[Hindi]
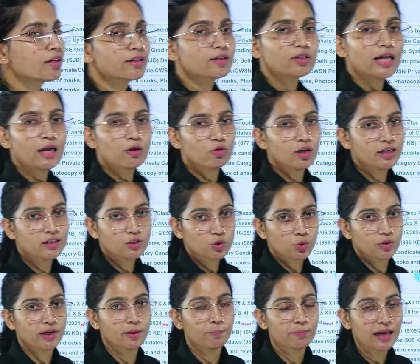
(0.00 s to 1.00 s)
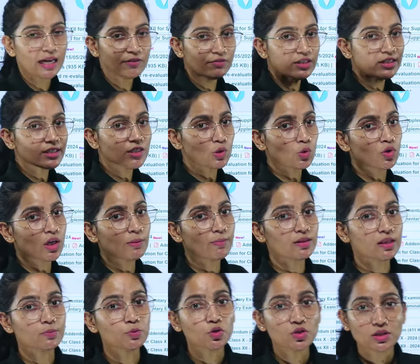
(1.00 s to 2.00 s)
रेगुलर स्टूडेंट प्राइवेट स्टूडेंट
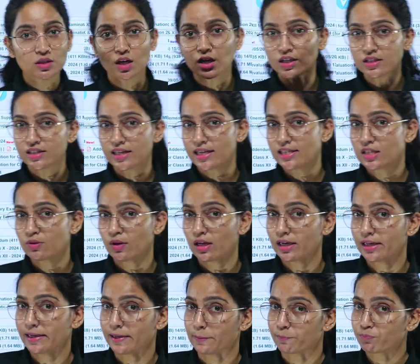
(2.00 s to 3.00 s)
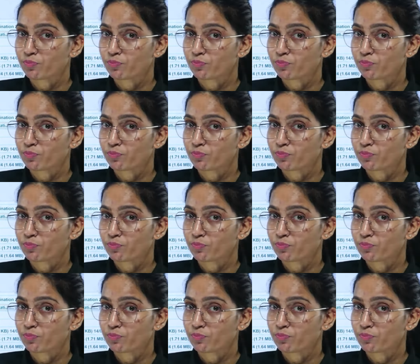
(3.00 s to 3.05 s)
मतलब जो थर्ड चांस वाले हैं